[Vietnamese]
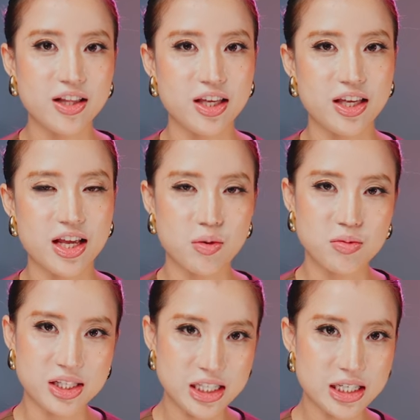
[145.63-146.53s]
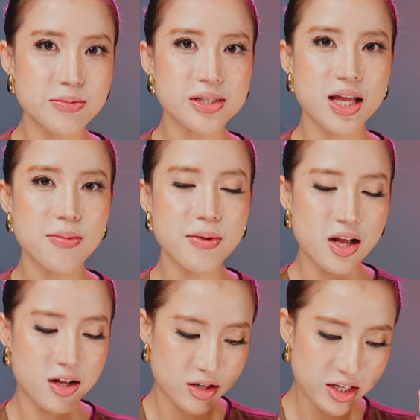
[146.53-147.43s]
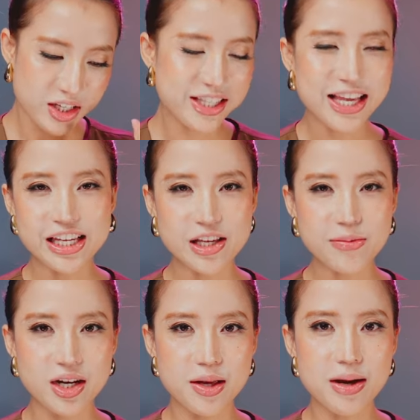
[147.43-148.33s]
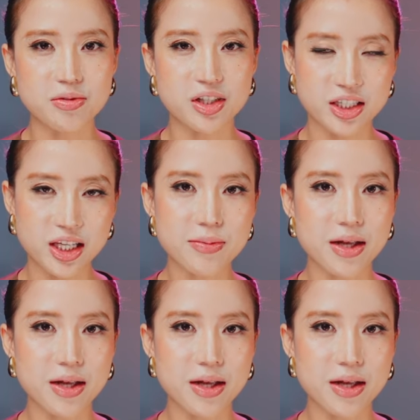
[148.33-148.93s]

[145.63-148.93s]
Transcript: thì cũng sẽ sắp xếp y chang giống như lớp học trực tiếp.